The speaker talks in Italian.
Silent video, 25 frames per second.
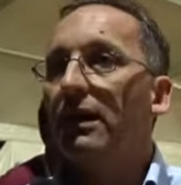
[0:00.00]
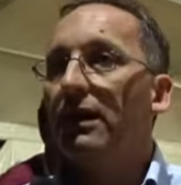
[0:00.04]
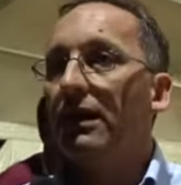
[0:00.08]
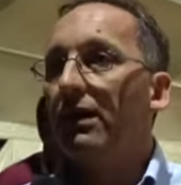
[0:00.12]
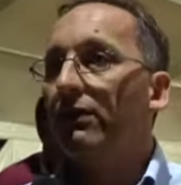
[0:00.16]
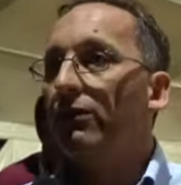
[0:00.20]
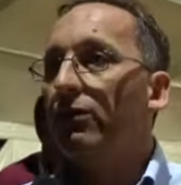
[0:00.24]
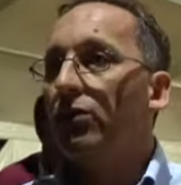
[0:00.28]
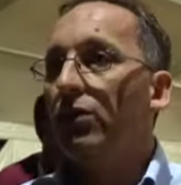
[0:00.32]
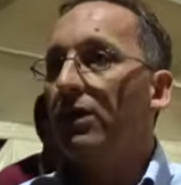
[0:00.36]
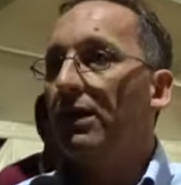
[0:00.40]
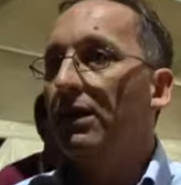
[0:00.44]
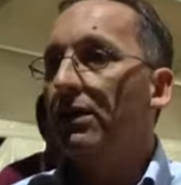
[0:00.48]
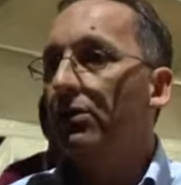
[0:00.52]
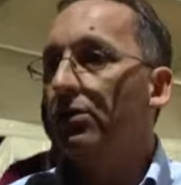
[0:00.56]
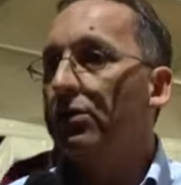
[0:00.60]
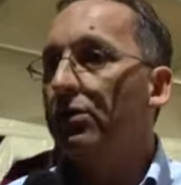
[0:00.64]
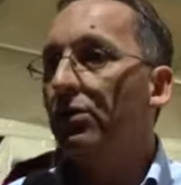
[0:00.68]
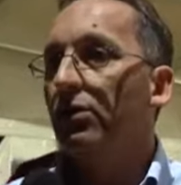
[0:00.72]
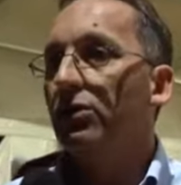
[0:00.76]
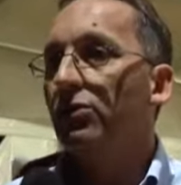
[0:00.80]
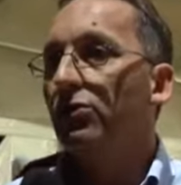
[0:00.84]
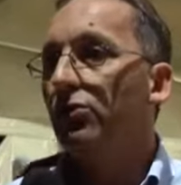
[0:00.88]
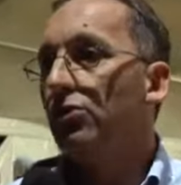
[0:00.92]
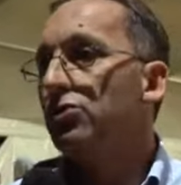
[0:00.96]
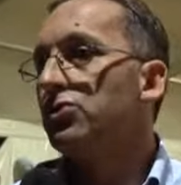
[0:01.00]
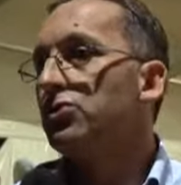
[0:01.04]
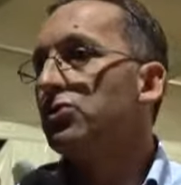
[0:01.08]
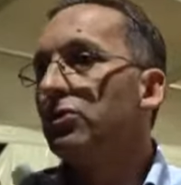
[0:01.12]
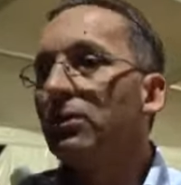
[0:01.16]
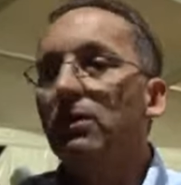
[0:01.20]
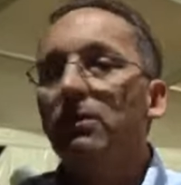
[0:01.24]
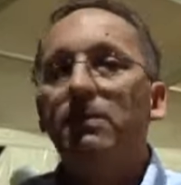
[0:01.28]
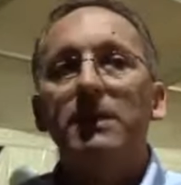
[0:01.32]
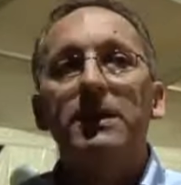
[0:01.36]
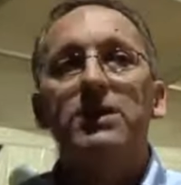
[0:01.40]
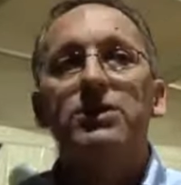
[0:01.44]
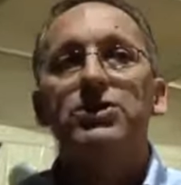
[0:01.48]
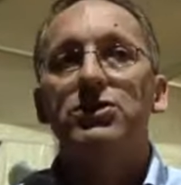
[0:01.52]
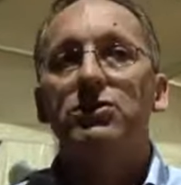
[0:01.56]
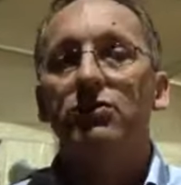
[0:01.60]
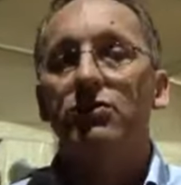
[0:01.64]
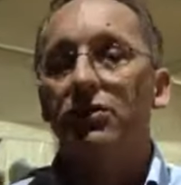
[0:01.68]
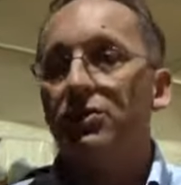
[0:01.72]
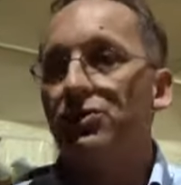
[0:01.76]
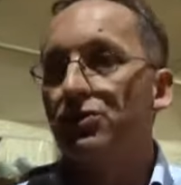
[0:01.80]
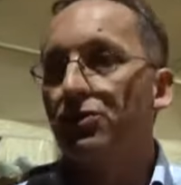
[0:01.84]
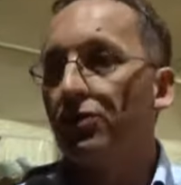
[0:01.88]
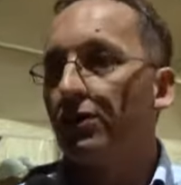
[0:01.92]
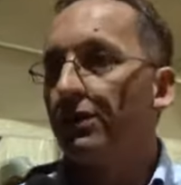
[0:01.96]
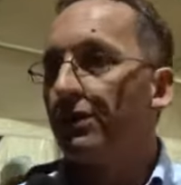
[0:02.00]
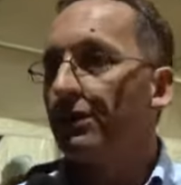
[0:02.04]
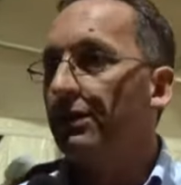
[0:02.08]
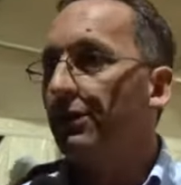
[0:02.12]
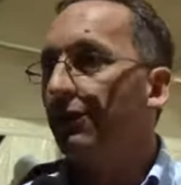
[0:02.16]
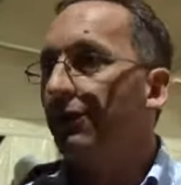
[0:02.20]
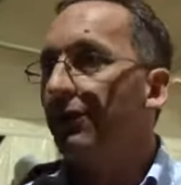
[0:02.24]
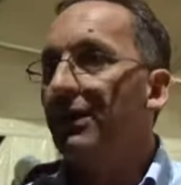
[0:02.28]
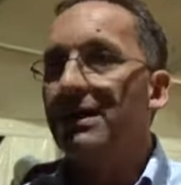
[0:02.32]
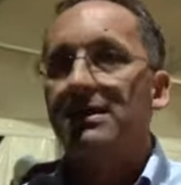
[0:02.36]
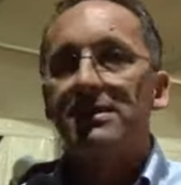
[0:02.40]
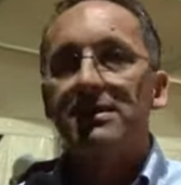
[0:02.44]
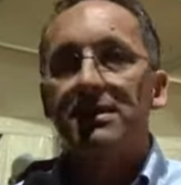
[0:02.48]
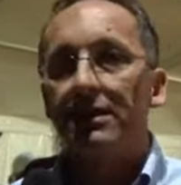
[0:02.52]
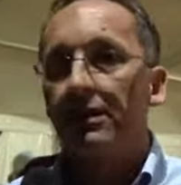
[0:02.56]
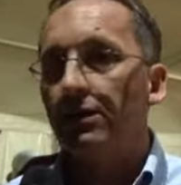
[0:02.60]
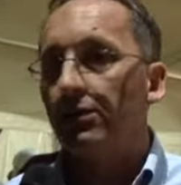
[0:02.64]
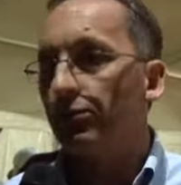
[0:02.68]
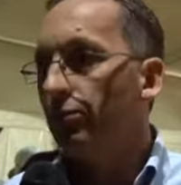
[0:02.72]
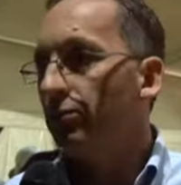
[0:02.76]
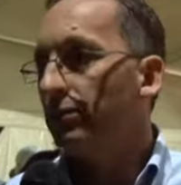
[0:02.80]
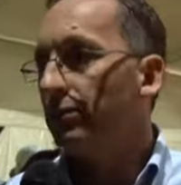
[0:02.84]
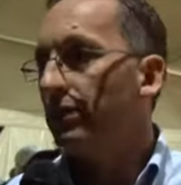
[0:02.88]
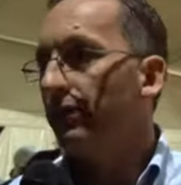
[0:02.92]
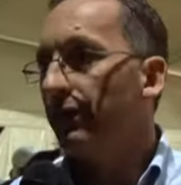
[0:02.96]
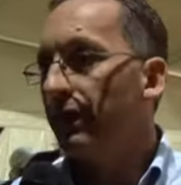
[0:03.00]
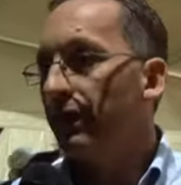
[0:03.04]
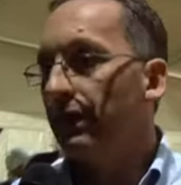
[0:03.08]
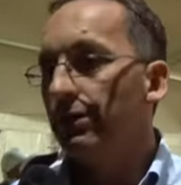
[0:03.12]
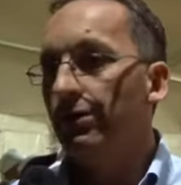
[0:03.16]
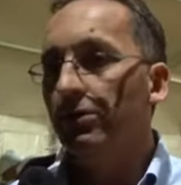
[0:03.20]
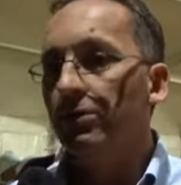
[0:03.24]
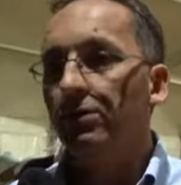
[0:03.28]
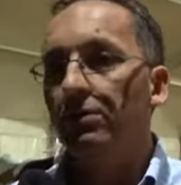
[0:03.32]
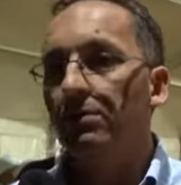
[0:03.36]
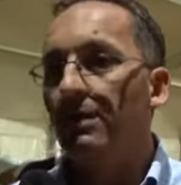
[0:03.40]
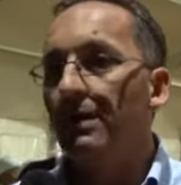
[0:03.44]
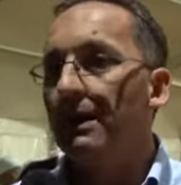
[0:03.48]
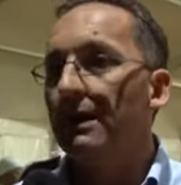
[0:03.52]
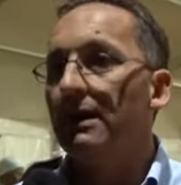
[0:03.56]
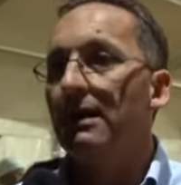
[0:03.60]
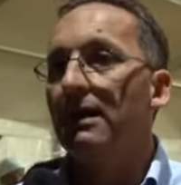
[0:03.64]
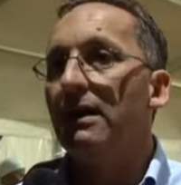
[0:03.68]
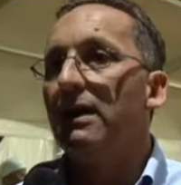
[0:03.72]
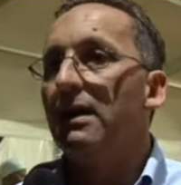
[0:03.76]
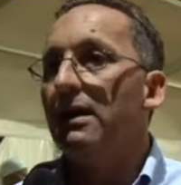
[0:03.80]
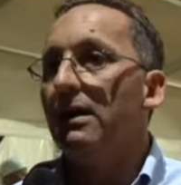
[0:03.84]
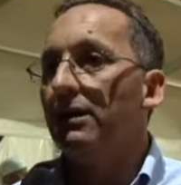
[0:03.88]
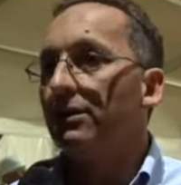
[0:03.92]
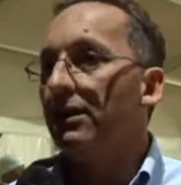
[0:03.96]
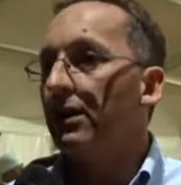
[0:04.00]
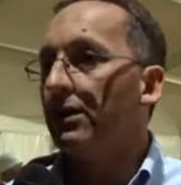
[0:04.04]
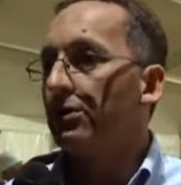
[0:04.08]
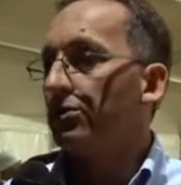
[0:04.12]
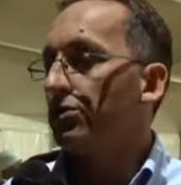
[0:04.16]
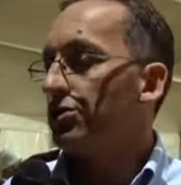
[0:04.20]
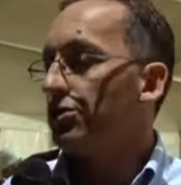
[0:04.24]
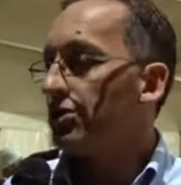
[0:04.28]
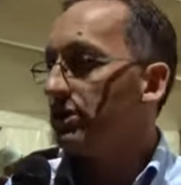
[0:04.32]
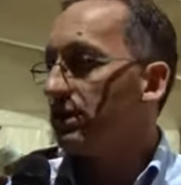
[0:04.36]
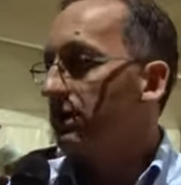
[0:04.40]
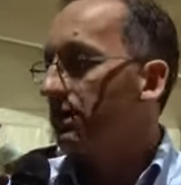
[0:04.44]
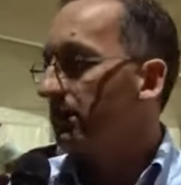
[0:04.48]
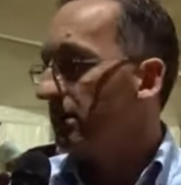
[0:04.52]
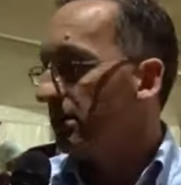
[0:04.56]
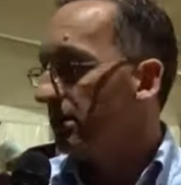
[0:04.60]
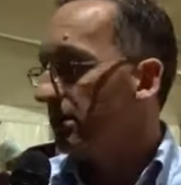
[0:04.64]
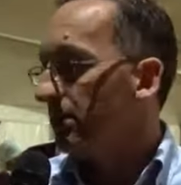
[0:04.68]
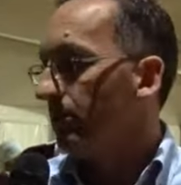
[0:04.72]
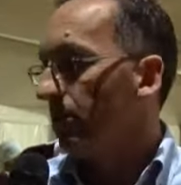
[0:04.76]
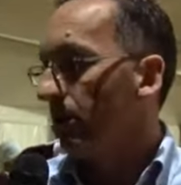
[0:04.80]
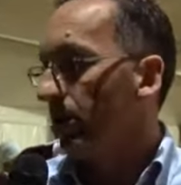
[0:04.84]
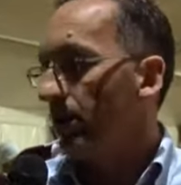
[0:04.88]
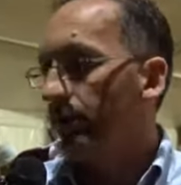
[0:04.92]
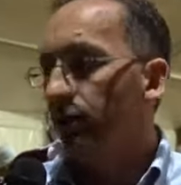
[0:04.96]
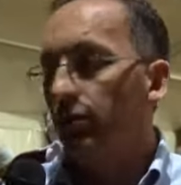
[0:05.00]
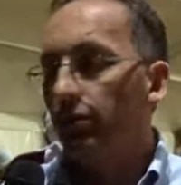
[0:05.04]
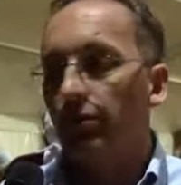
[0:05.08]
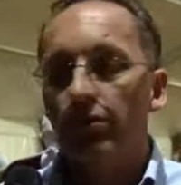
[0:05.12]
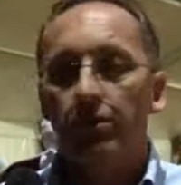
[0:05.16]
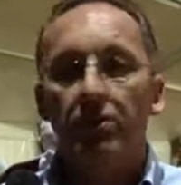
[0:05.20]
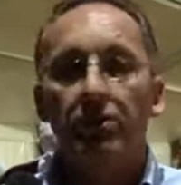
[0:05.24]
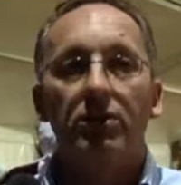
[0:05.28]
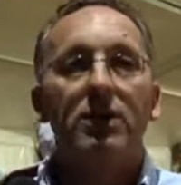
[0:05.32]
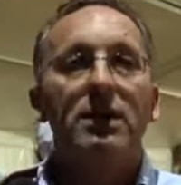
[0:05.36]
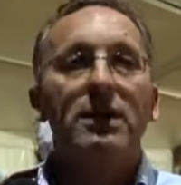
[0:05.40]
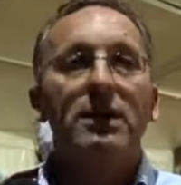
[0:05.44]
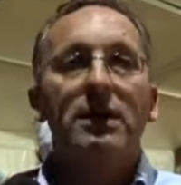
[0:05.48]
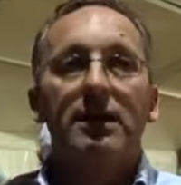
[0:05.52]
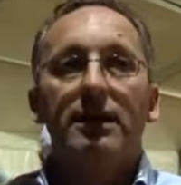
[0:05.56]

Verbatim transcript: lavorano non solo per i 5 giorni di festa che tutti vedono, ma dietro c'è tantissimo lavoro